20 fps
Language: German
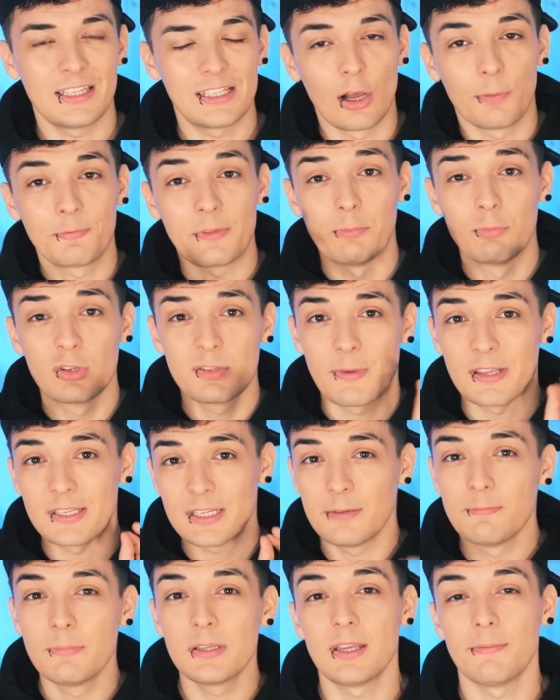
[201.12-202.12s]
ich glaube, da muss man
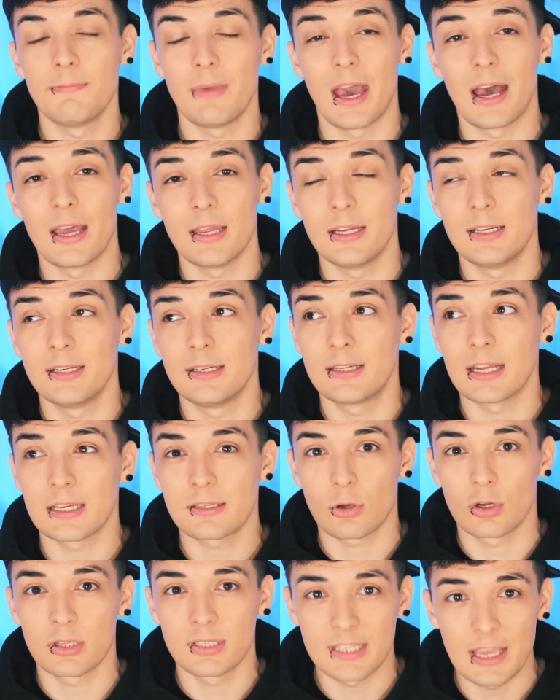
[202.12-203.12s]
sich ein bisschen mehr in
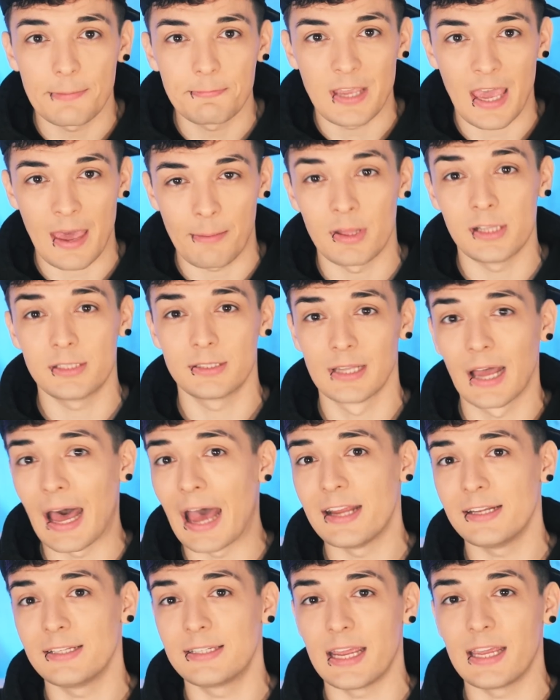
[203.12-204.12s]
das Konzept Hamilton
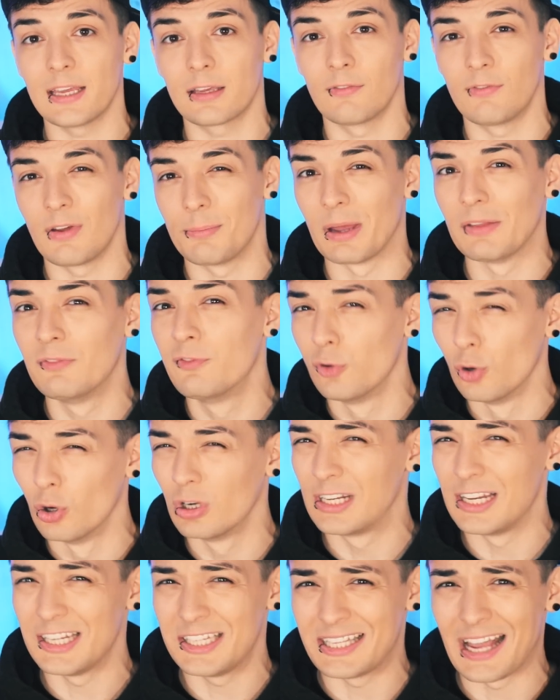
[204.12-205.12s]
reindenken, wenn man
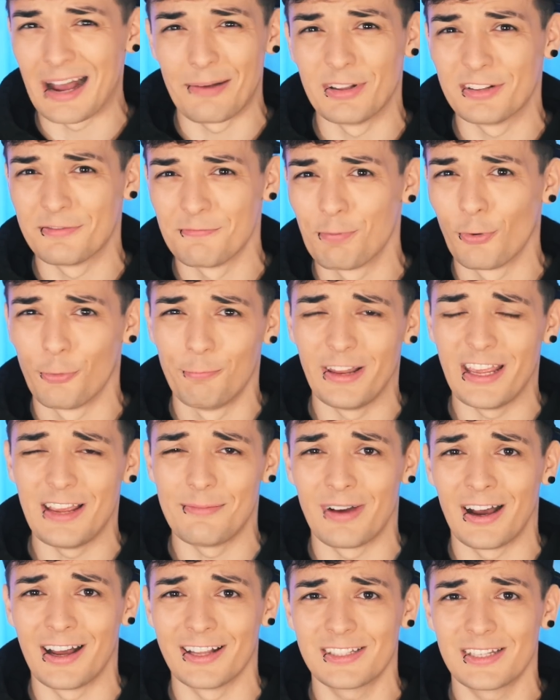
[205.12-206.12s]
wirklich damit ein Problem Problem